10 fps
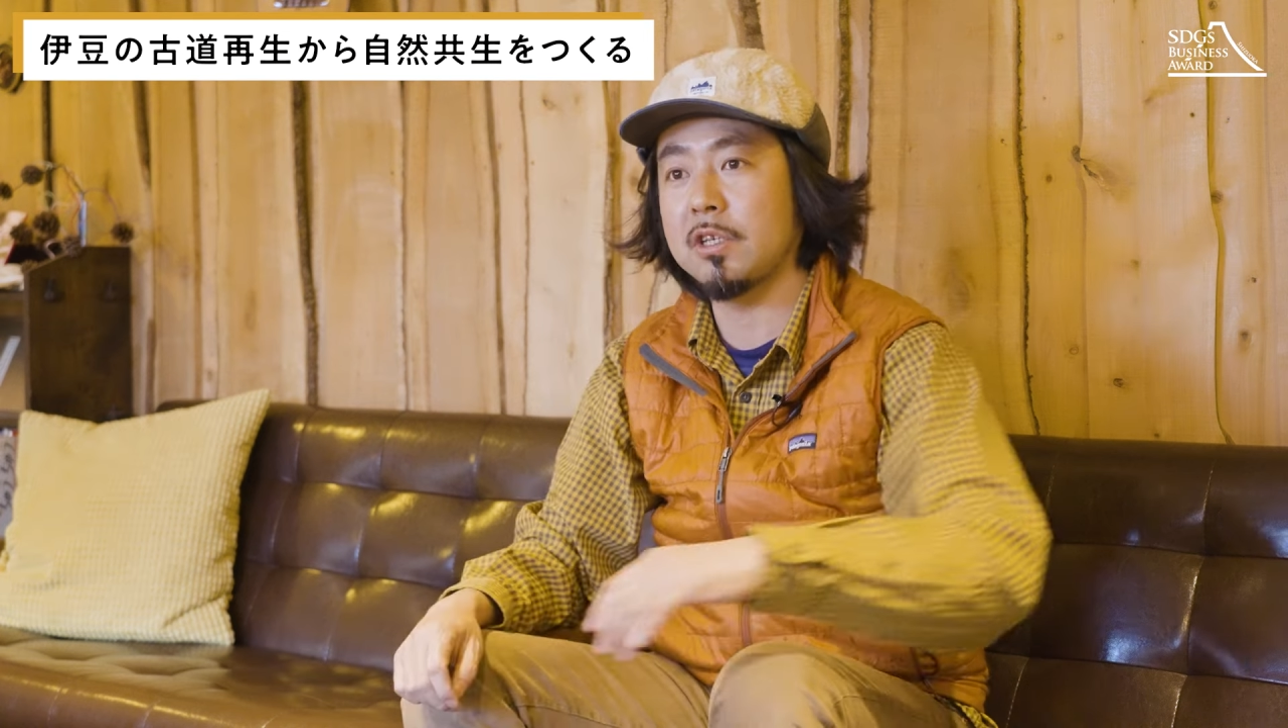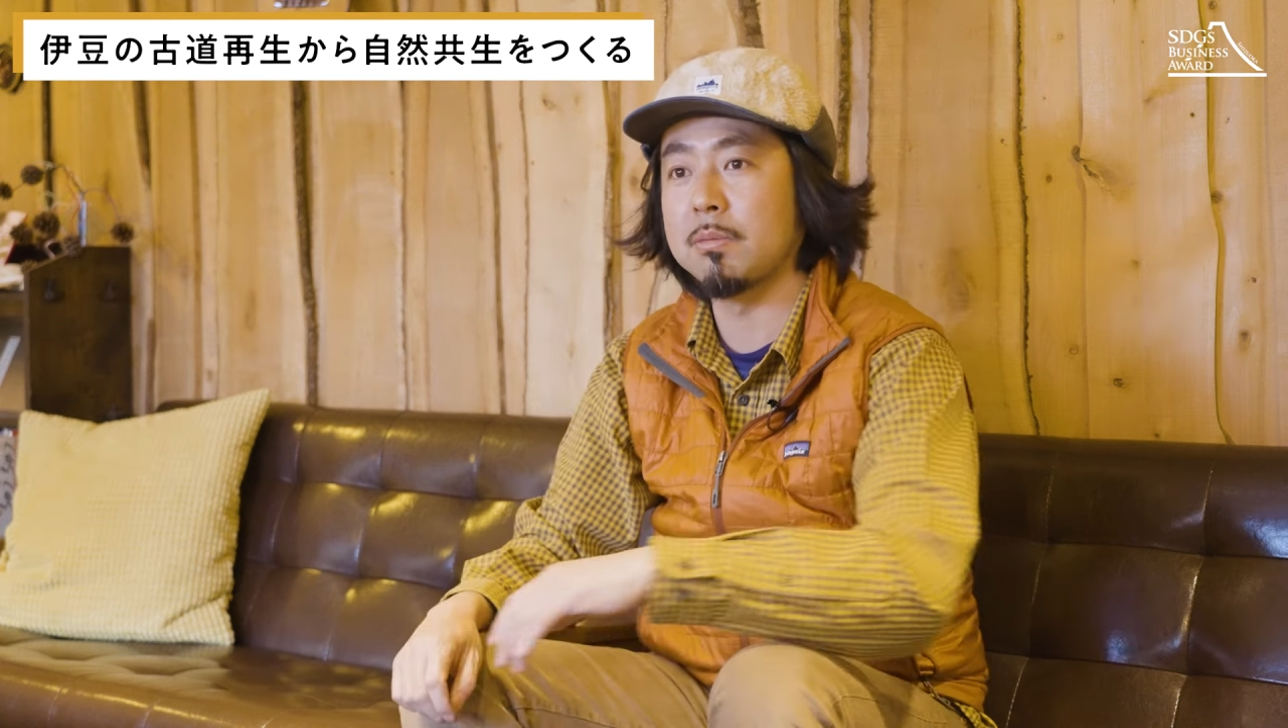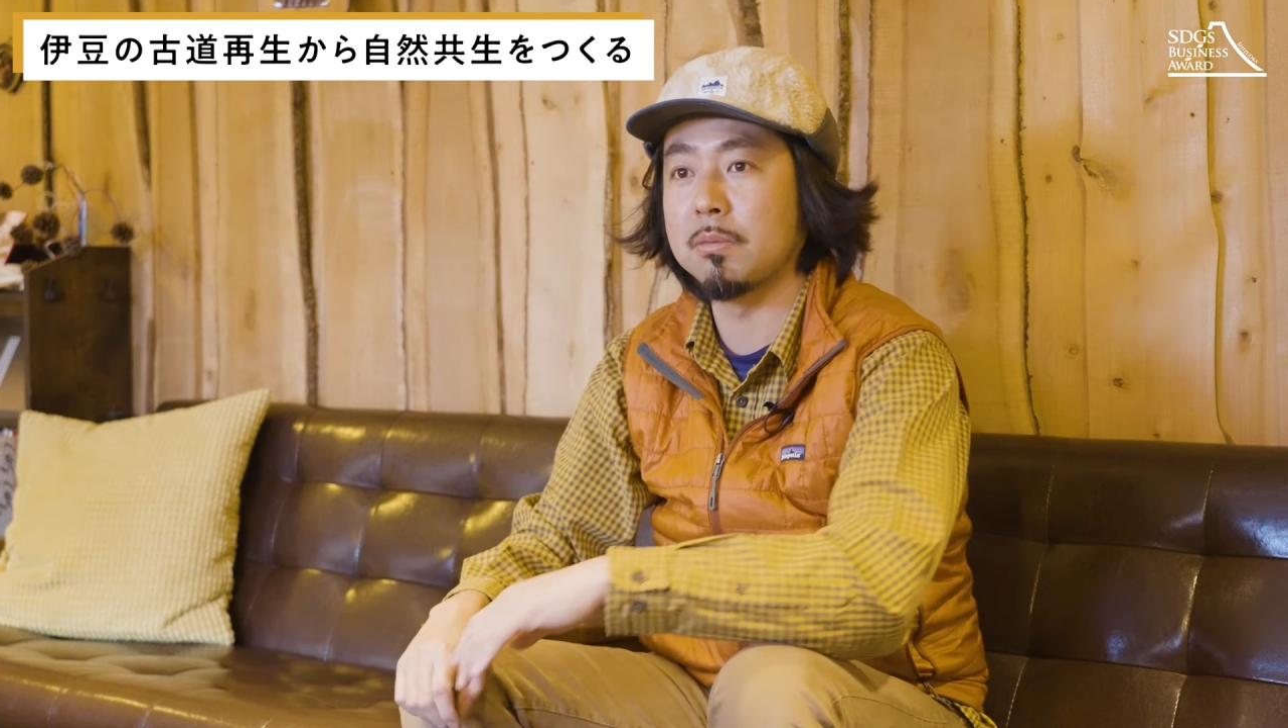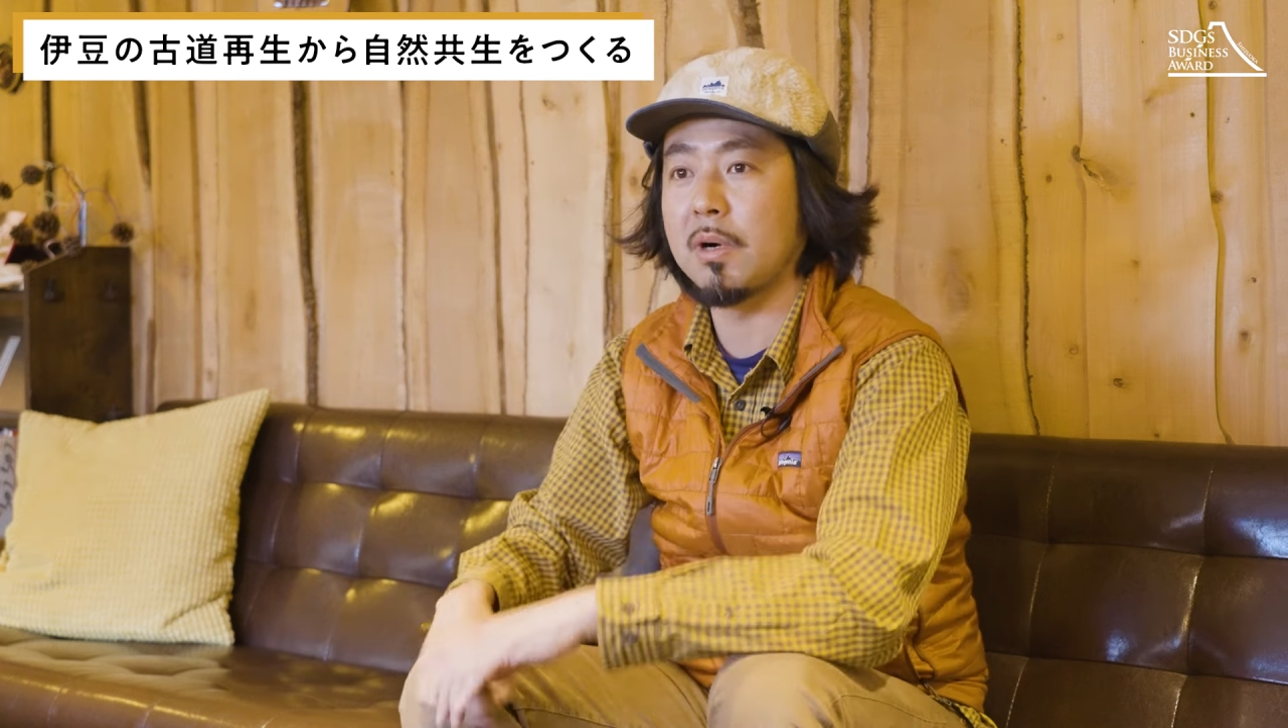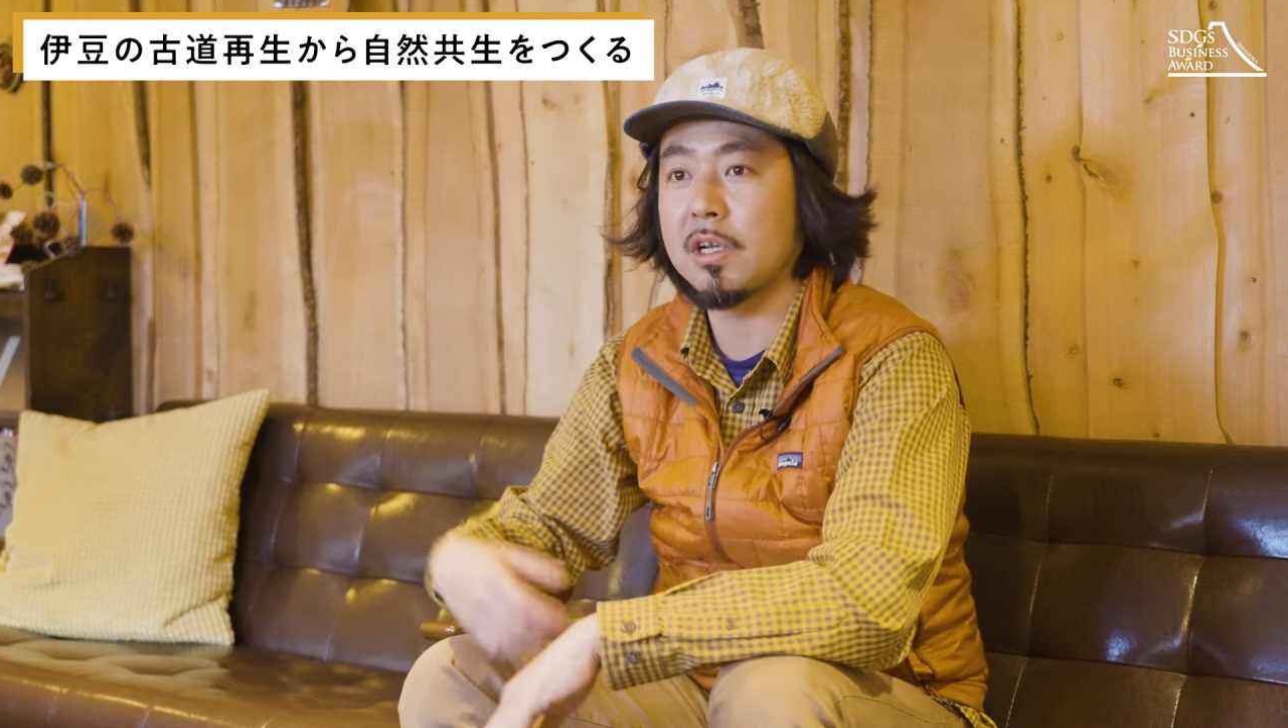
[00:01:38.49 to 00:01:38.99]

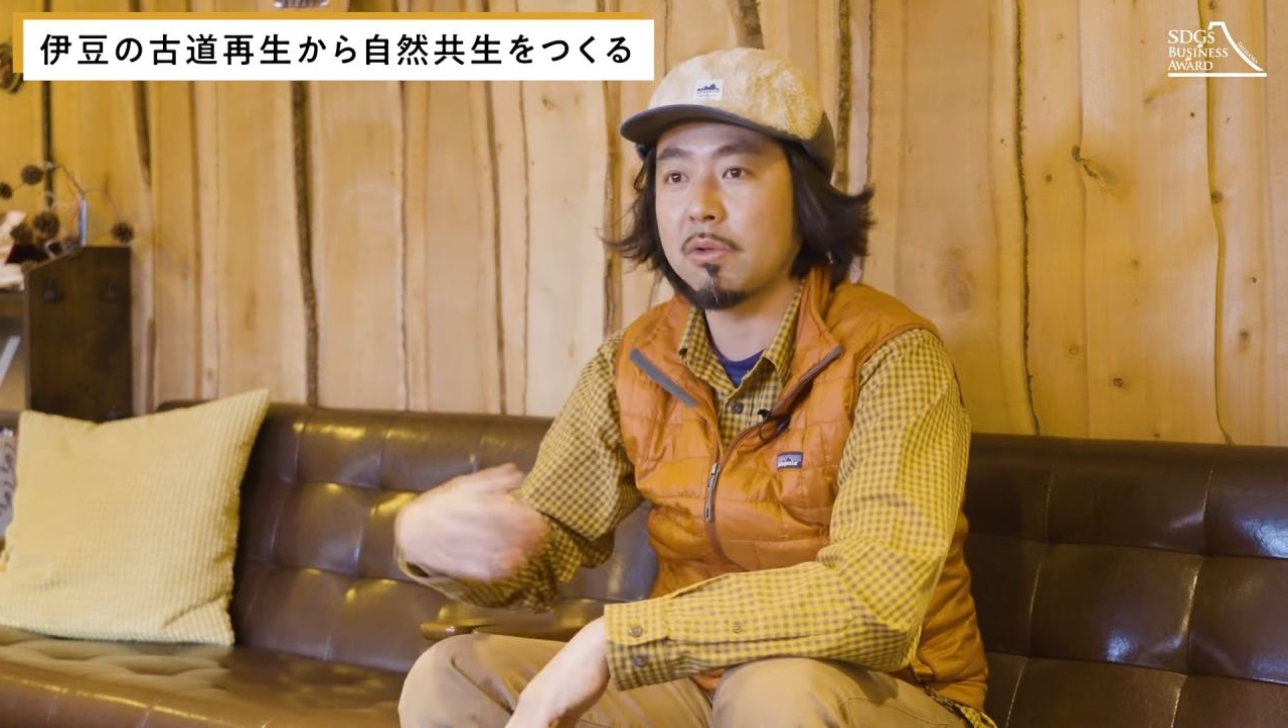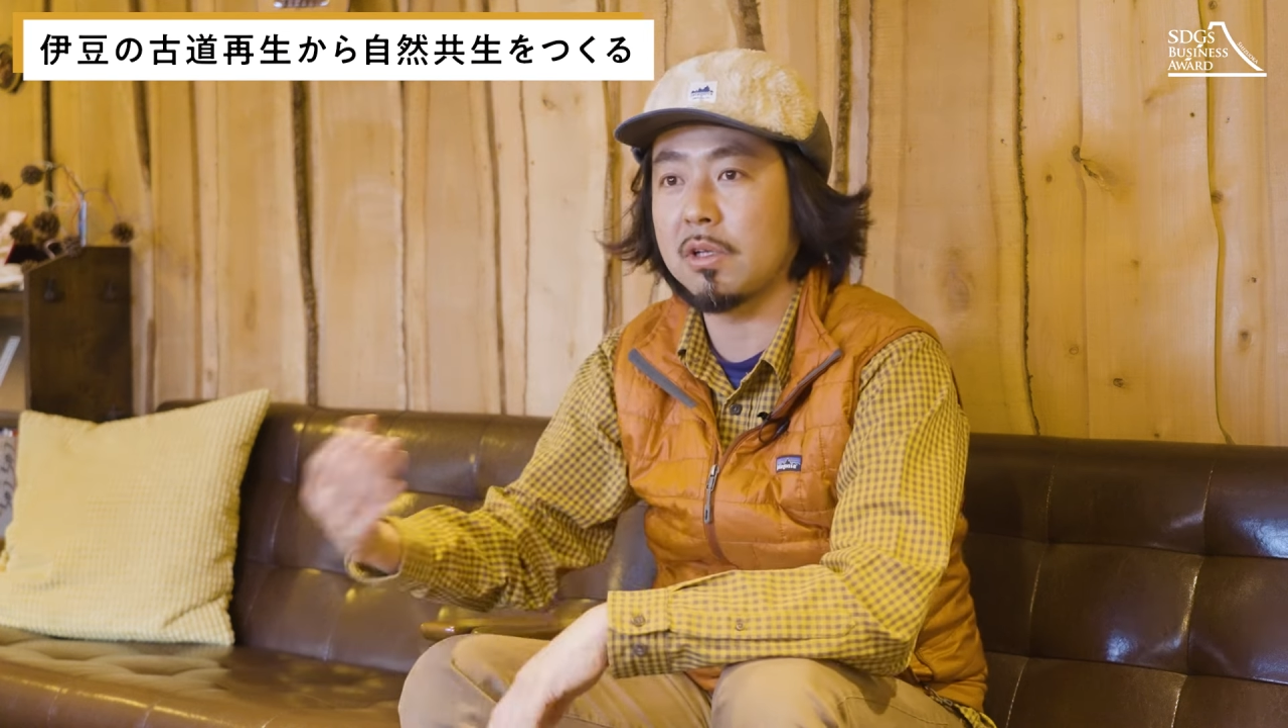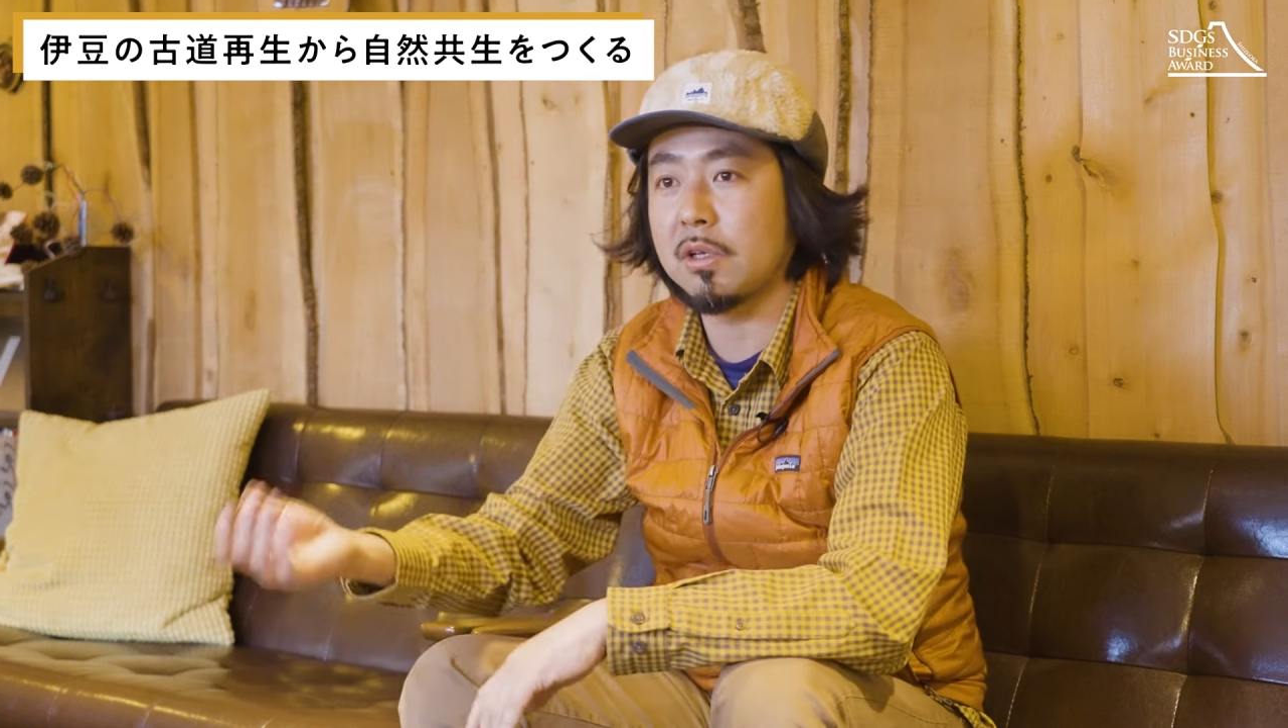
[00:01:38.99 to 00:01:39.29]
全部薪の